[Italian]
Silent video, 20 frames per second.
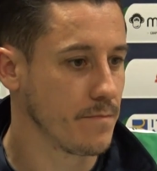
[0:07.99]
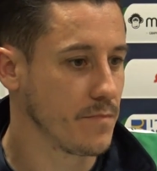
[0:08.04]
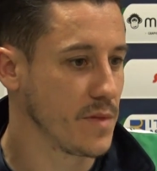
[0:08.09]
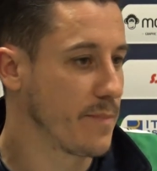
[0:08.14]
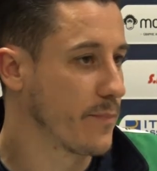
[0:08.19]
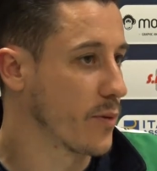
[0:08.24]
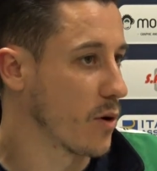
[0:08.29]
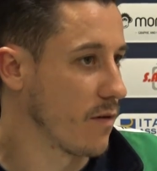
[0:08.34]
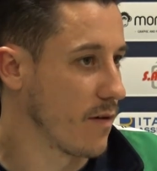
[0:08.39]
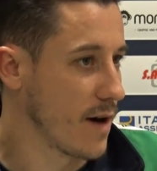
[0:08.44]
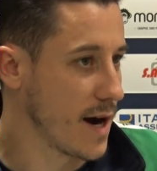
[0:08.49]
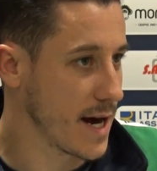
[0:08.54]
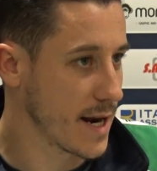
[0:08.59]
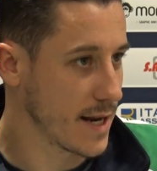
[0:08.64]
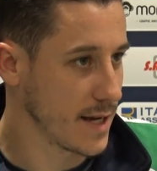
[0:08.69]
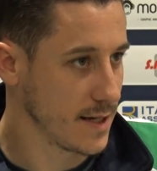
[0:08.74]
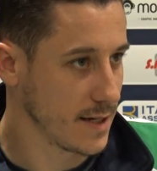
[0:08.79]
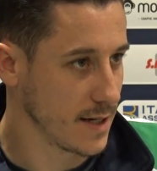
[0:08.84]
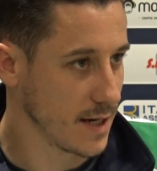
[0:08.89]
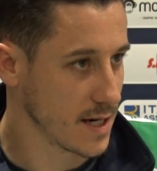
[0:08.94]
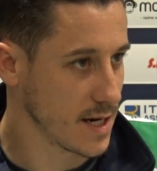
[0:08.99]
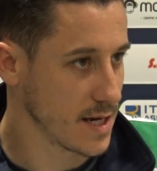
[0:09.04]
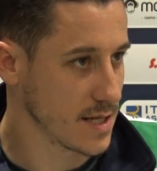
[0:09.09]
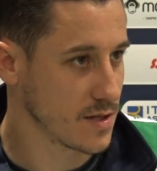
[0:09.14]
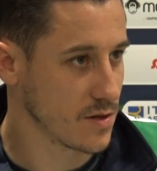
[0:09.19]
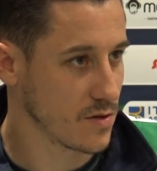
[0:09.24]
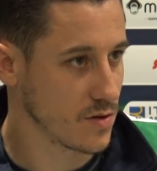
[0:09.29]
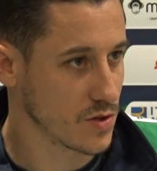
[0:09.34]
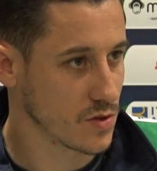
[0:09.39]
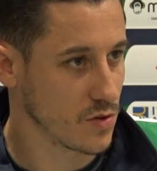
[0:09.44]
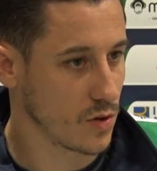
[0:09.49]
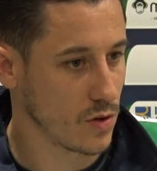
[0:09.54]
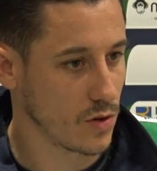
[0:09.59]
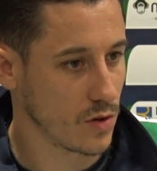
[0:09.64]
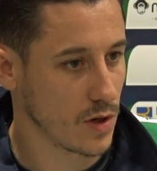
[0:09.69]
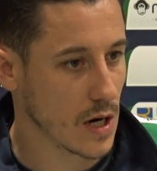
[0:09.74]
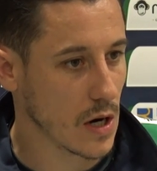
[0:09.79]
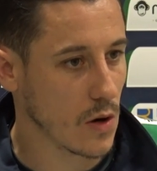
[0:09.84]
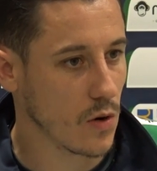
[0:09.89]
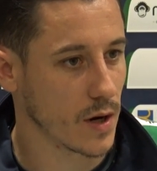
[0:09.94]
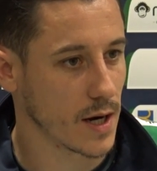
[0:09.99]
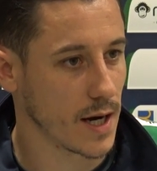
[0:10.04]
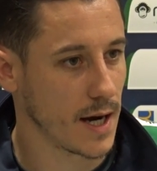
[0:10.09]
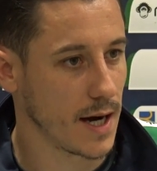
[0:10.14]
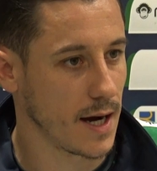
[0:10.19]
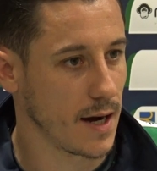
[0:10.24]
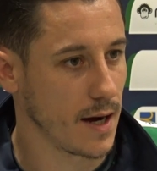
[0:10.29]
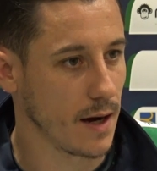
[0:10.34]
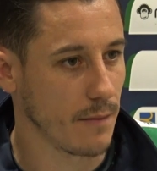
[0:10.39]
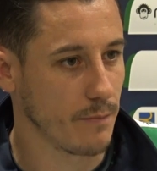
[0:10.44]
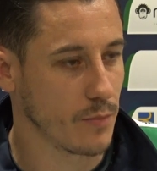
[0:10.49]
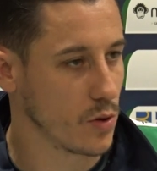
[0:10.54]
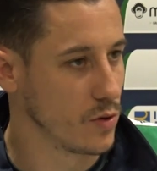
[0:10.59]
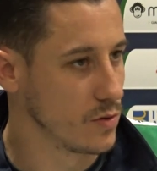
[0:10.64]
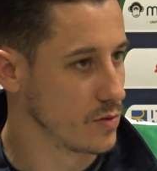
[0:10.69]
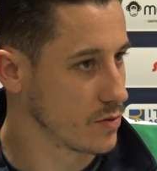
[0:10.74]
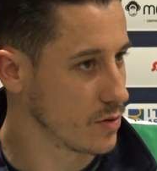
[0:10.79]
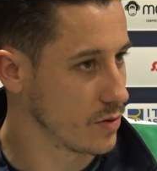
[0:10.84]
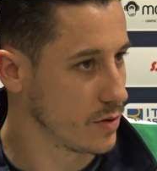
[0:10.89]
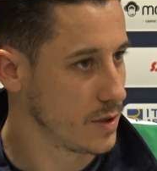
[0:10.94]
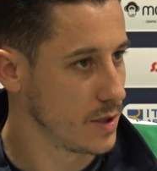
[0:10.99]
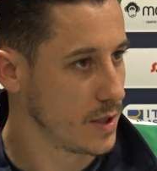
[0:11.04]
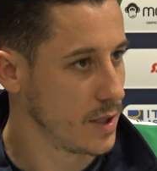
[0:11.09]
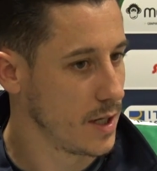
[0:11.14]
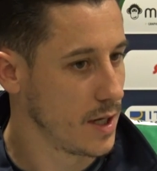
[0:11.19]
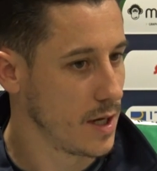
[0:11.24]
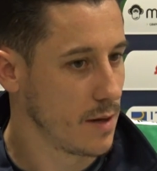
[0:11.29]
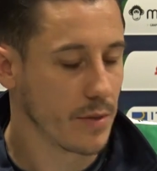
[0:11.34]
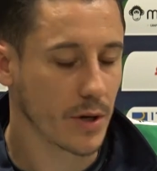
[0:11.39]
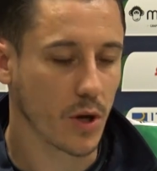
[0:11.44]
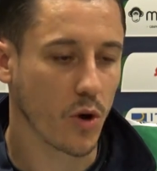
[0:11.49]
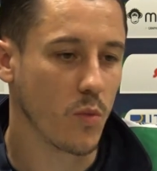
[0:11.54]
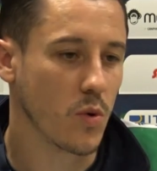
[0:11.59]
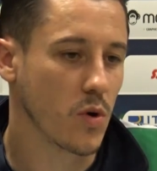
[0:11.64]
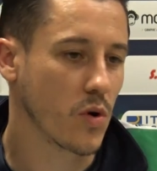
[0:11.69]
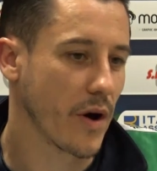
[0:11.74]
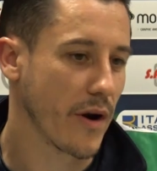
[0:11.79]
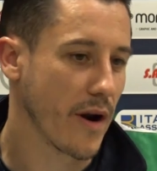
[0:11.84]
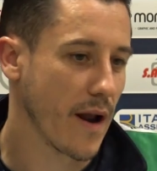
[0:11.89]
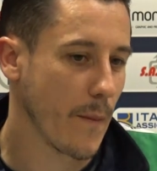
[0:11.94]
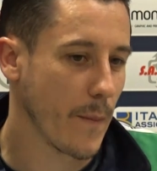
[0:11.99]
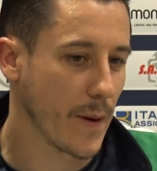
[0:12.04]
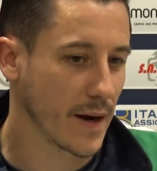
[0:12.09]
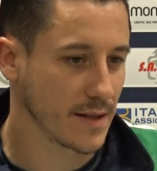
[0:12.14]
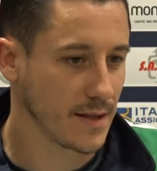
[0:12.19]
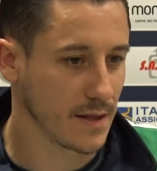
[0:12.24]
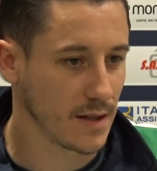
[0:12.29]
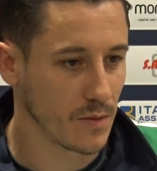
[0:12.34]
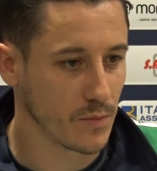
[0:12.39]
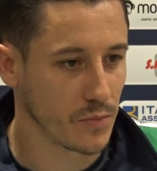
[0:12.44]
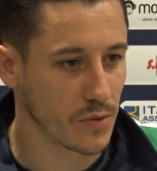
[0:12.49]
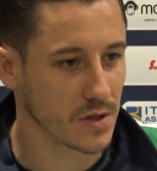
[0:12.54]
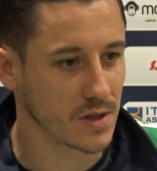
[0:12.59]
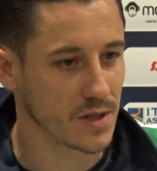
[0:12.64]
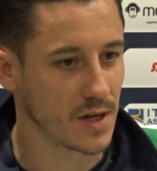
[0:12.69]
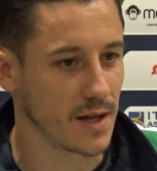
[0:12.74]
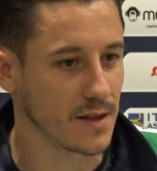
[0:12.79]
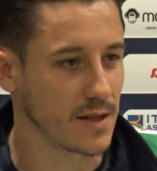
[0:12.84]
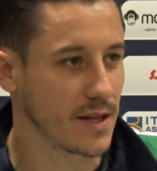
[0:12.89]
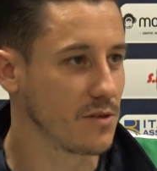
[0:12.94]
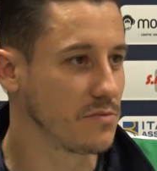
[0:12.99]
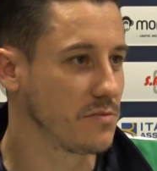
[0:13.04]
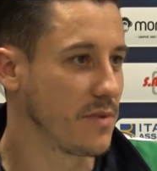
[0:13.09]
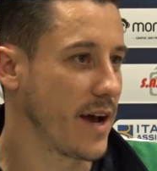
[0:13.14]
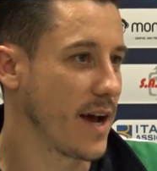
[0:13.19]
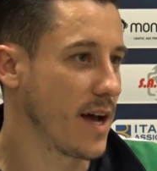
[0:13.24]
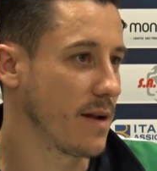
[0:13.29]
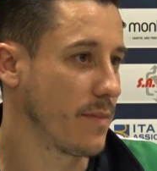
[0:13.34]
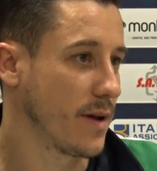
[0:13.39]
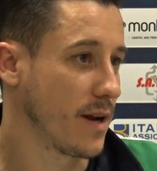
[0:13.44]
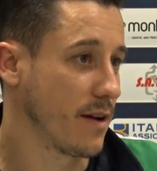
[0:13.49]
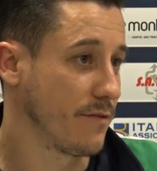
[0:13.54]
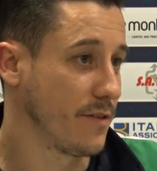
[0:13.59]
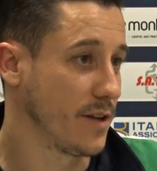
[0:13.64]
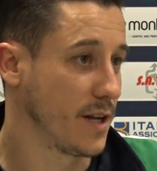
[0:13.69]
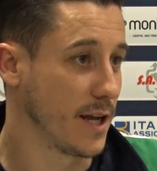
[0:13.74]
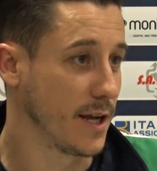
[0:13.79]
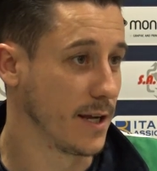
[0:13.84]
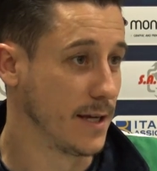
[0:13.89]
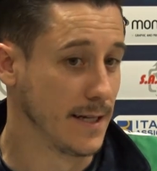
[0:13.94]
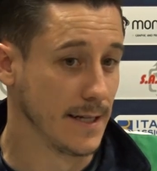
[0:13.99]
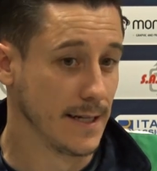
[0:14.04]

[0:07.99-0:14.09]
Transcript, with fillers: di, provare, anche se non sto ancora pronto, perché comunque è una partita importante, è un derby, alla fine